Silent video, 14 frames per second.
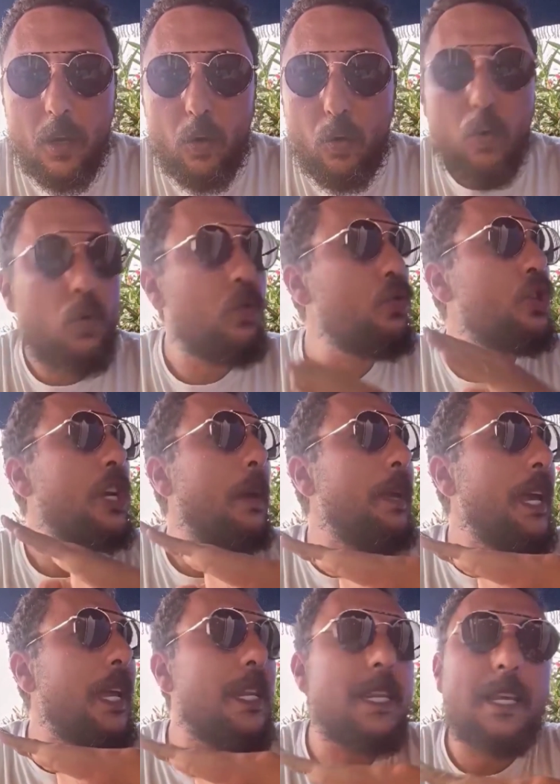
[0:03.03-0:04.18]
متابعينا
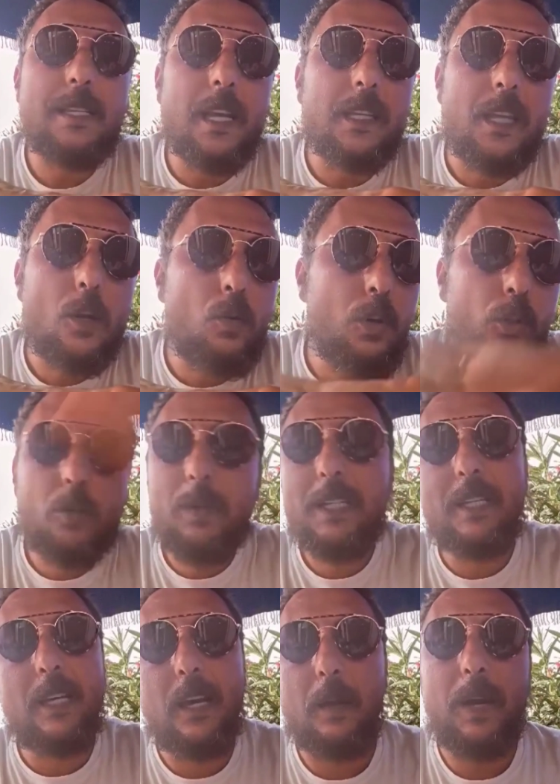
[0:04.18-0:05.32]
الكرام مرحبا
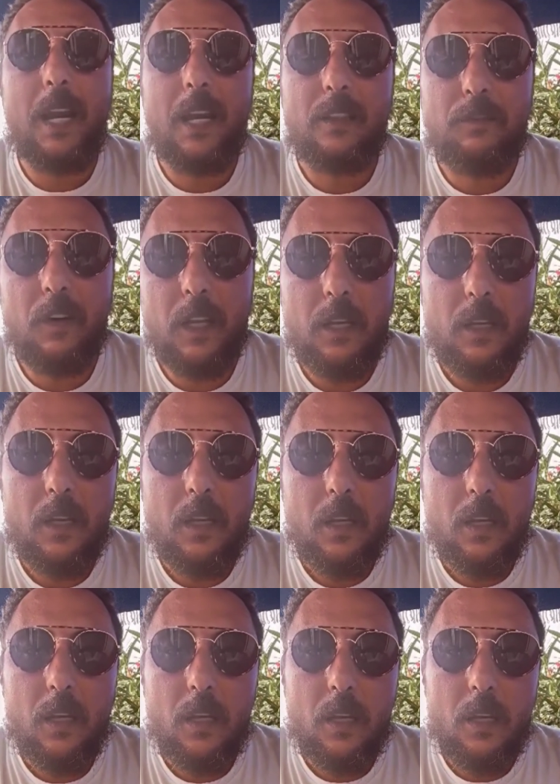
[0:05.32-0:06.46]
بكم معايا في فيديو
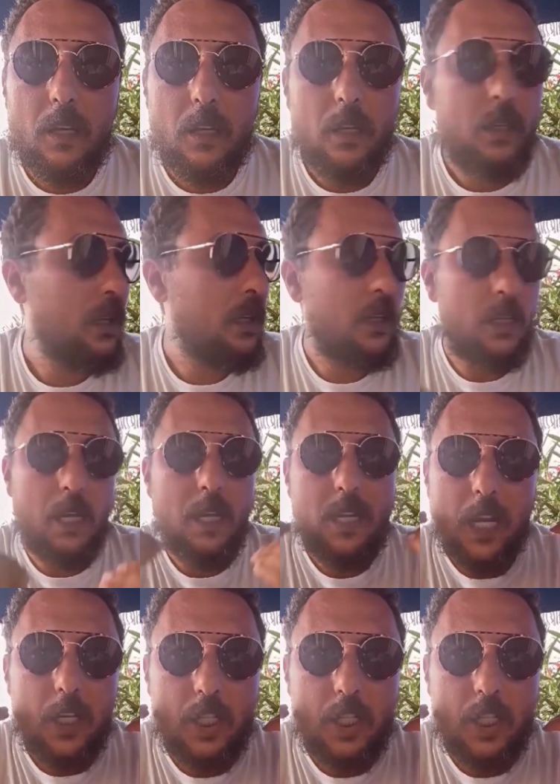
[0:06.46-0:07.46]
جديد على قناتكم